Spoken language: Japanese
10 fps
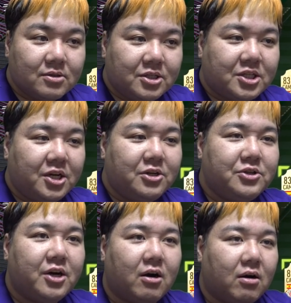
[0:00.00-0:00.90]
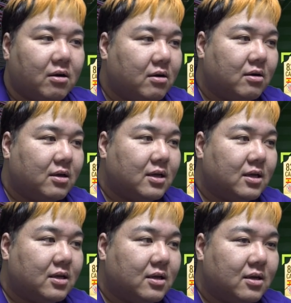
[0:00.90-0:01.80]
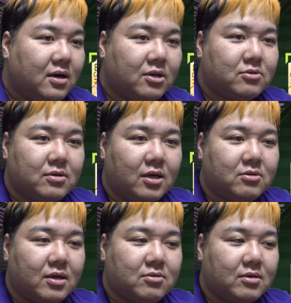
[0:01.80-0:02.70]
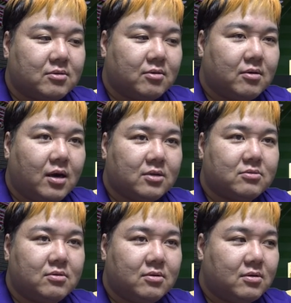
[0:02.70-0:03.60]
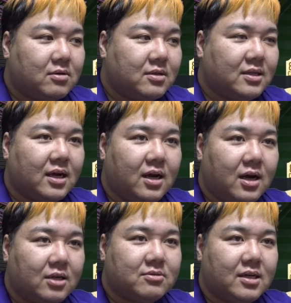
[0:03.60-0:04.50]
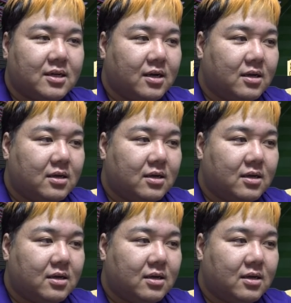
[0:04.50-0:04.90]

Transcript: いけるやん。あと、7。あと7。